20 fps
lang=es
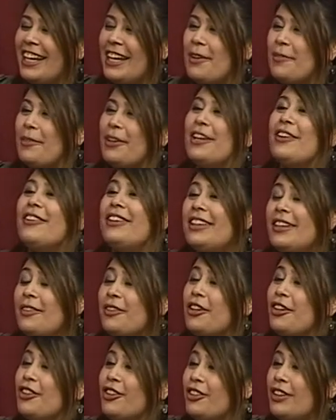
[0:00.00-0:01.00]
Pero viste,
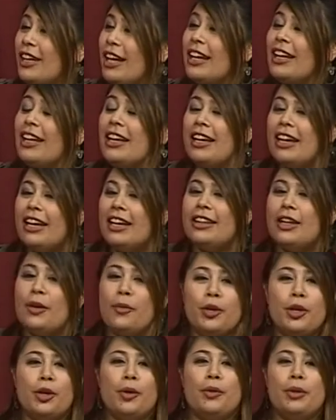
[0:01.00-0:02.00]
bueno, eso está, está
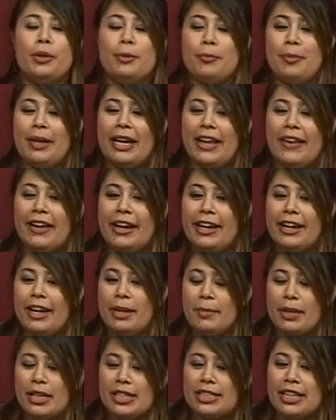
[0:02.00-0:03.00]
bueno para darle el
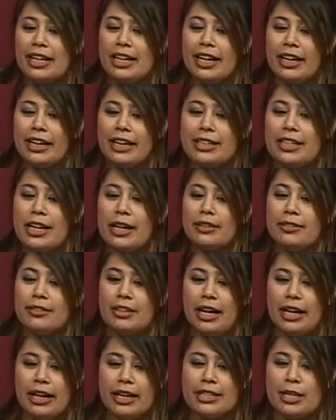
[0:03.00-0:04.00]
mensaje a,
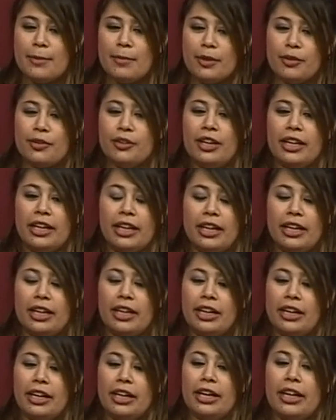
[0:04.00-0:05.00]
a aquellas personas que,
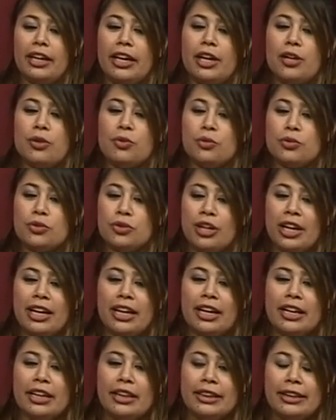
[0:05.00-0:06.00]
que incursionan
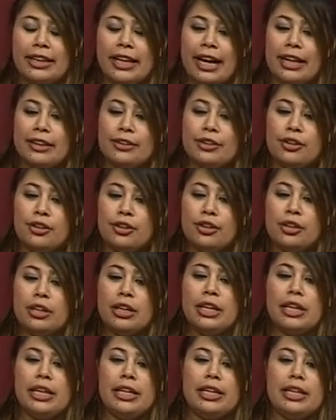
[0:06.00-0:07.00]
en el teatro
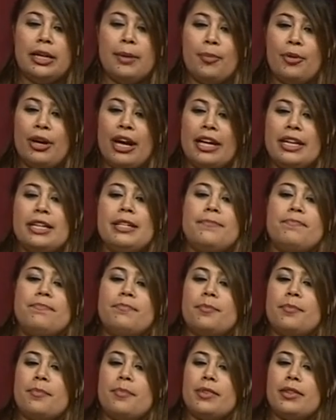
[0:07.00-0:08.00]
y que por ahí
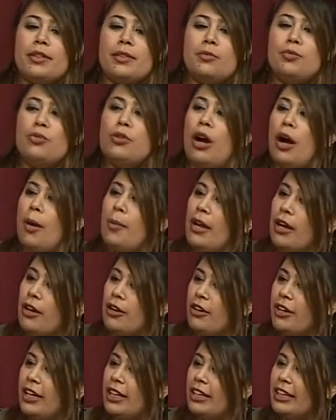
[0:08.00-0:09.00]
uno habla
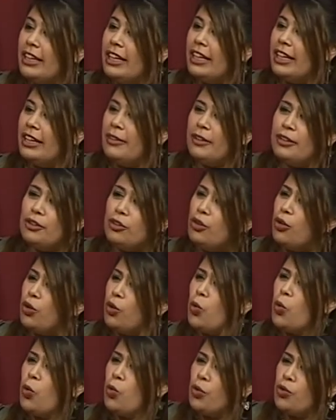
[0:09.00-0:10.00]
con gente que ve todo
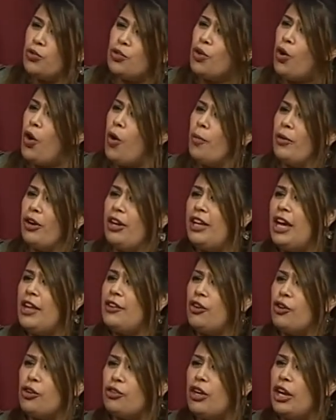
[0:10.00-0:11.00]
oscuro y dice, no, porque el
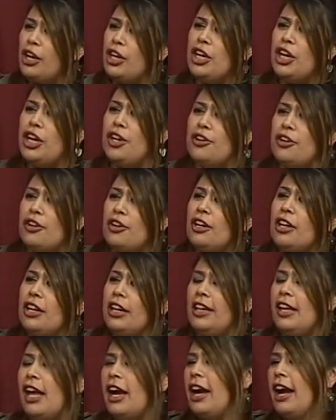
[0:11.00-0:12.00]
teatro rosarino
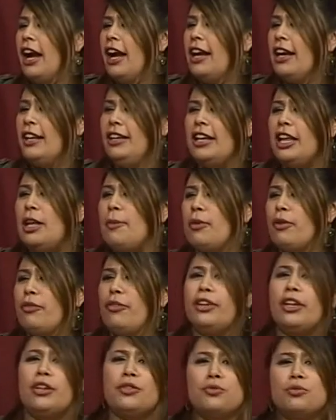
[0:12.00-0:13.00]
y acá y nadie
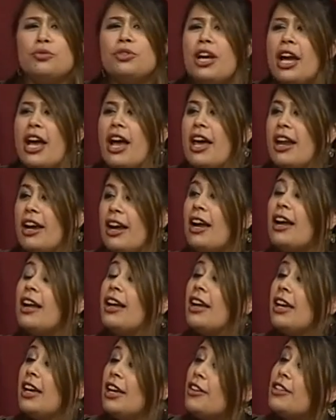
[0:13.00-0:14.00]
profeta en su tierra.
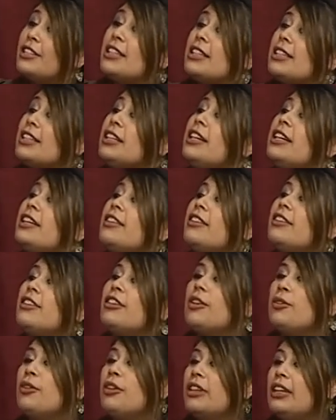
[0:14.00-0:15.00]
Y no es así, sino
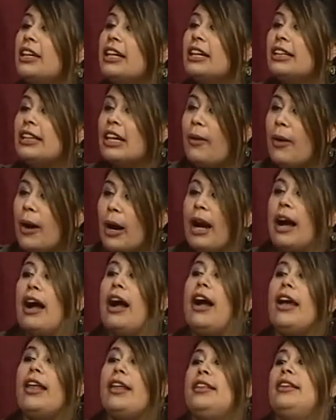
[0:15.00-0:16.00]
que uno tiene que
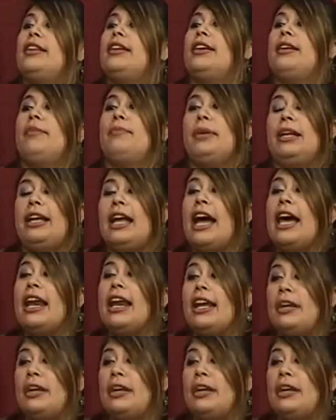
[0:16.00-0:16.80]
trabajar y tiene que pelearla.